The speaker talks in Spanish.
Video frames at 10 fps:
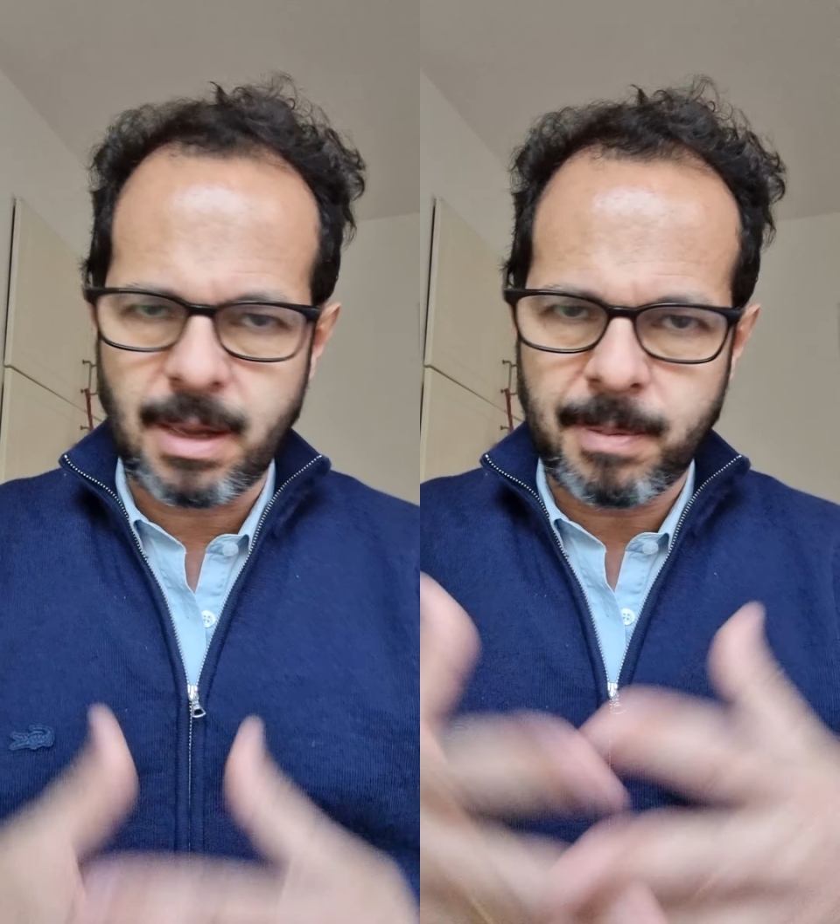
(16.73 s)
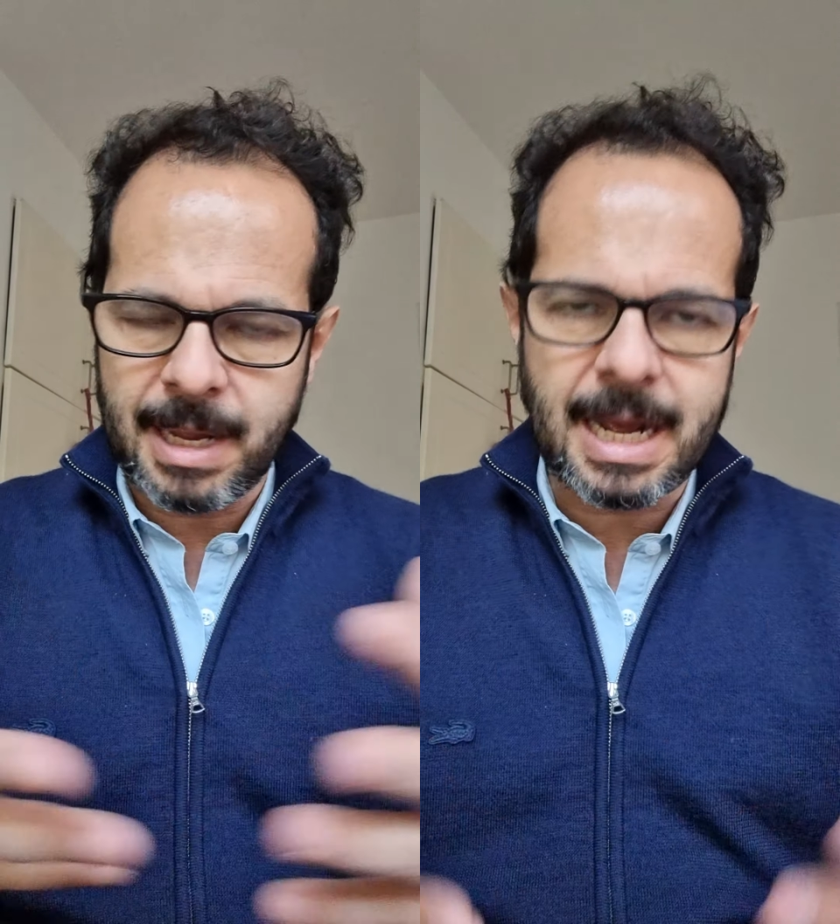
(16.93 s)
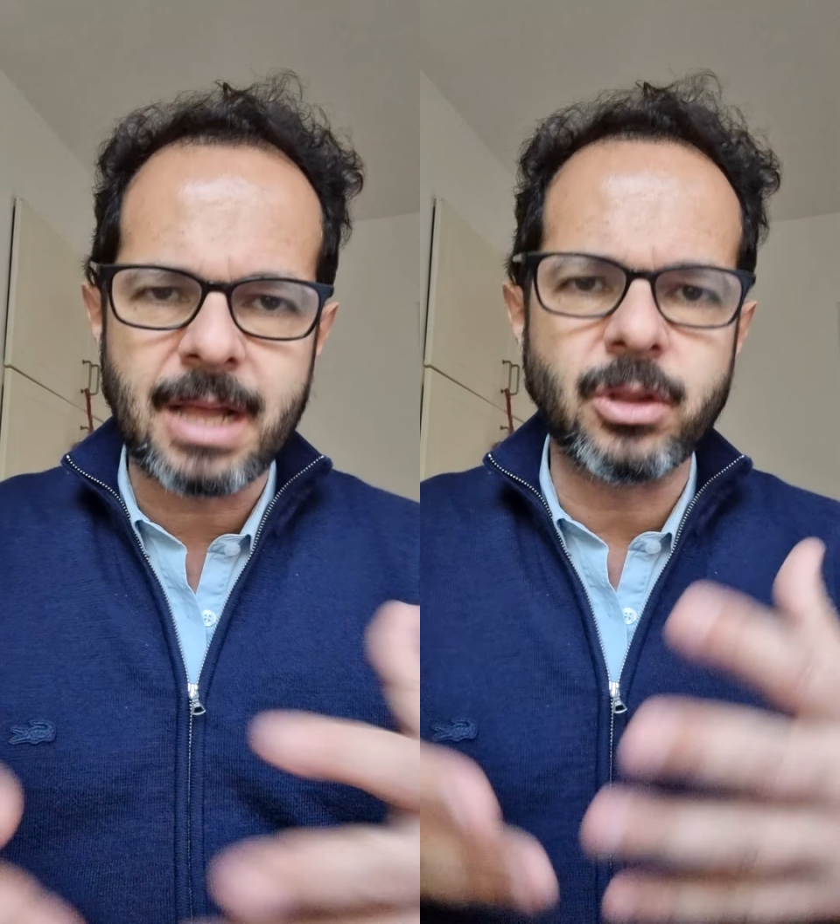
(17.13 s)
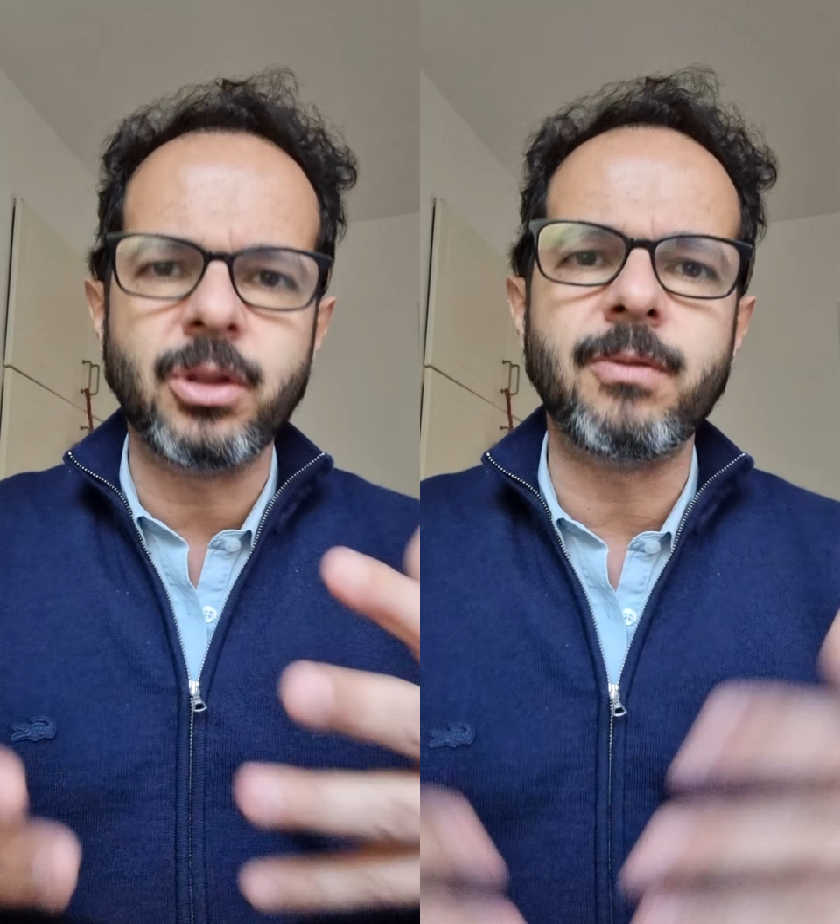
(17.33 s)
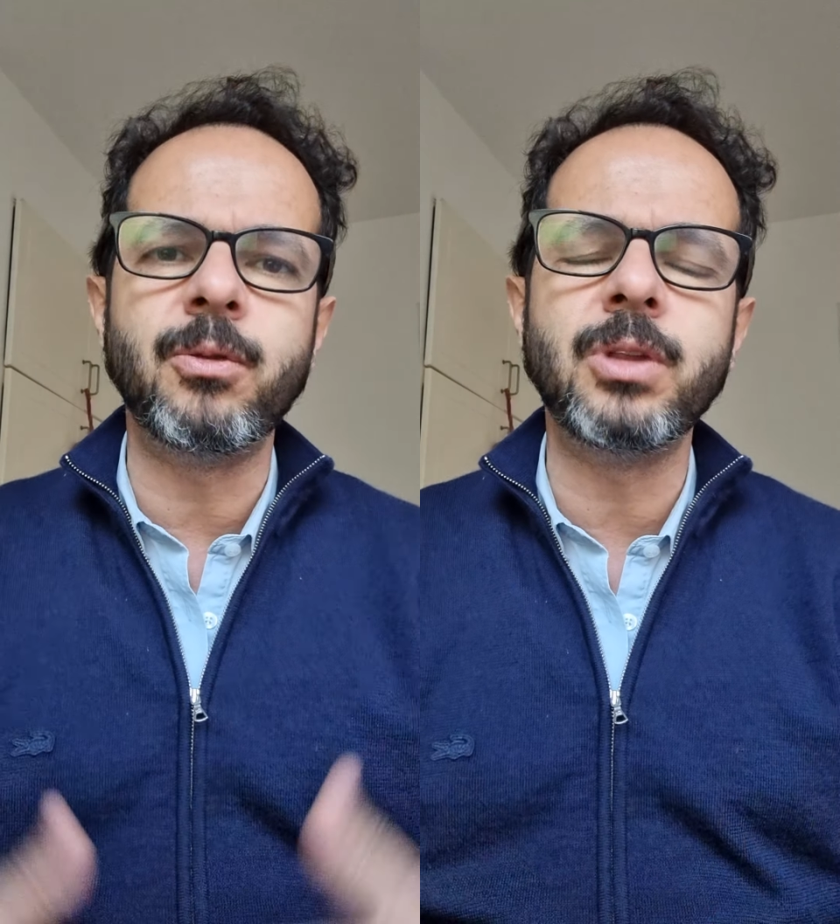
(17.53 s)
explicando,
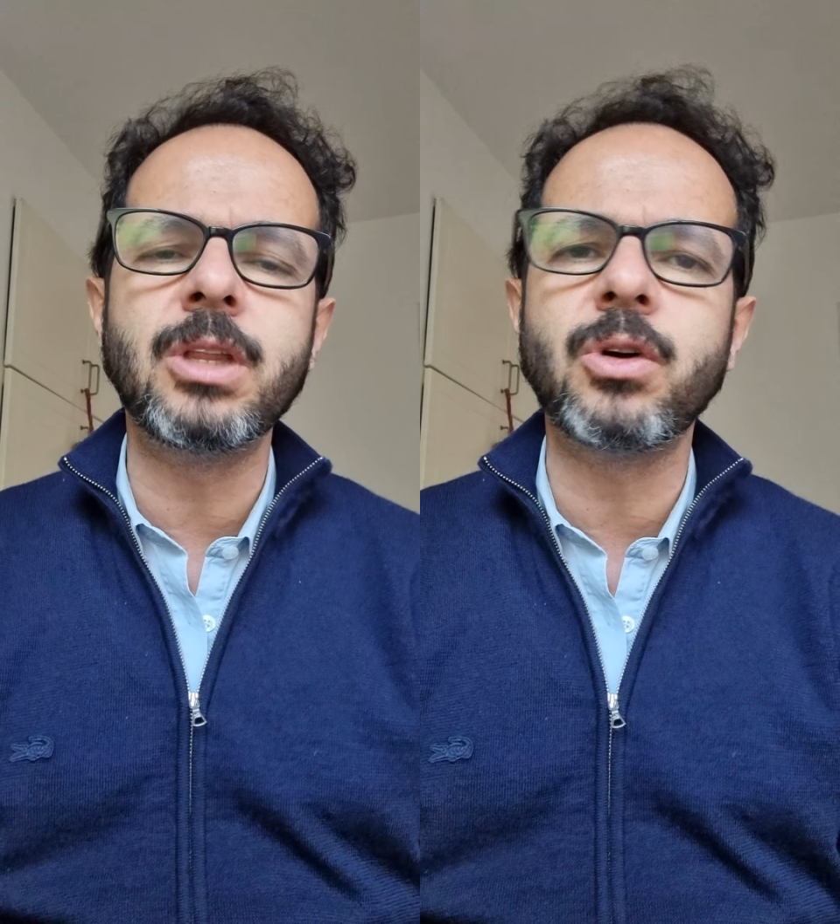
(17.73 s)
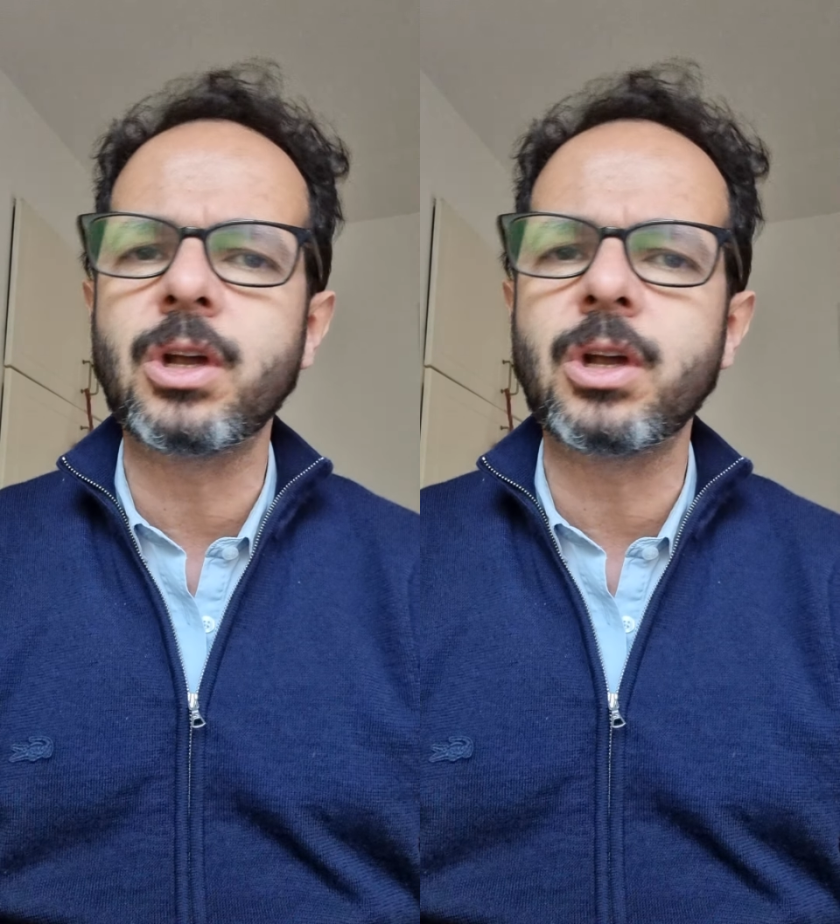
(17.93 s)
difundiendo,